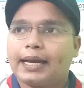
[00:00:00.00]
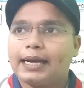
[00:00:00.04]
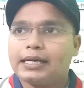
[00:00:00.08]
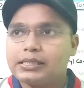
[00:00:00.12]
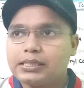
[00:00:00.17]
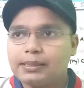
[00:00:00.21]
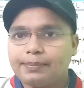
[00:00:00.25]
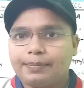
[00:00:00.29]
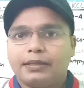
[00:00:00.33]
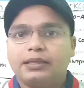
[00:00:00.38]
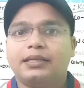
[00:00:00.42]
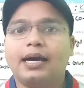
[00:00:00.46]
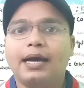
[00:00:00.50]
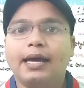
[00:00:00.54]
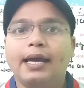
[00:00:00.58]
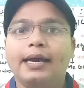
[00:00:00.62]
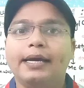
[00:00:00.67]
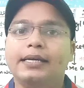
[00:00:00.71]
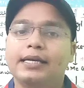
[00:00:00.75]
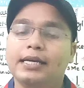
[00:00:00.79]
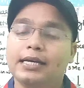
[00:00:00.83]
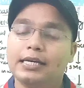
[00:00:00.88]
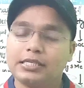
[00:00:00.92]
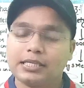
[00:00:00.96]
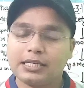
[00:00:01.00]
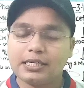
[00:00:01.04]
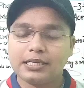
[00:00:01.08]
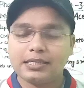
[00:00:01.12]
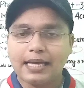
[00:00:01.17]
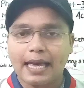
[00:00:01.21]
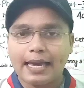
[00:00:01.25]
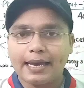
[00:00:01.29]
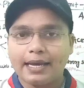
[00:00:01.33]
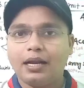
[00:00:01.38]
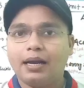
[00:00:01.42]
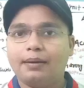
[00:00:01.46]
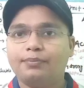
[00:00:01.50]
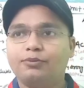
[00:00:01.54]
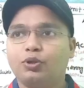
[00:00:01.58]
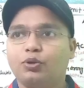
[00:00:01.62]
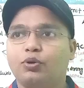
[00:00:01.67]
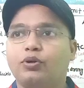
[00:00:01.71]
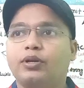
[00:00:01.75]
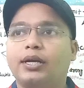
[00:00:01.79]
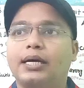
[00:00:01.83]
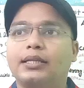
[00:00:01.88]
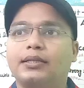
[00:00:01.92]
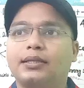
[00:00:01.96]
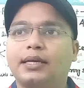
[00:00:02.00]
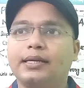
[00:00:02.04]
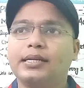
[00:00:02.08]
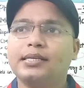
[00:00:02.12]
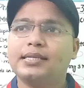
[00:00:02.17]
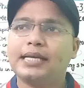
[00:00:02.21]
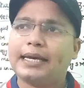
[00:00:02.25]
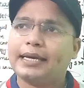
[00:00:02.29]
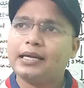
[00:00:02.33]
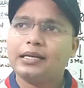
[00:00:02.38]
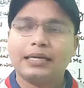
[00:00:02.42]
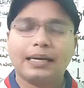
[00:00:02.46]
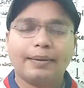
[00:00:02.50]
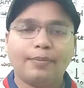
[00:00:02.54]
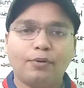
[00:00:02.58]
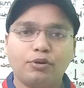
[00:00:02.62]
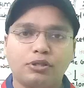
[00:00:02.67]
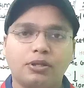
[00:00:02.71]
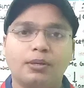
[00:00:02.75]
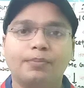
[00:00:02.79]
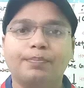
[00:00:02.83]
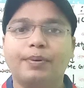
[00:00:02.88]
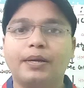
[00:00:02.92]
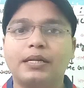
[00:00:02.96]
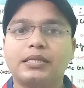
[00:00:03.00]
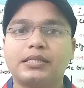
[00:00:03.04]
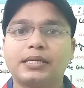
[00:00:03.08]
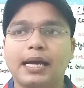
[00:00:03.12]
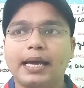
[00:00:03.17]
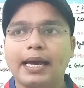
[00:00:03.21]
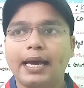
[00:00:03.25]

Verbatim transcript: कैसे बनता है ये इसकी साइकिल आप जरूर याद करिए साइकिल क्या बहुत सिंपल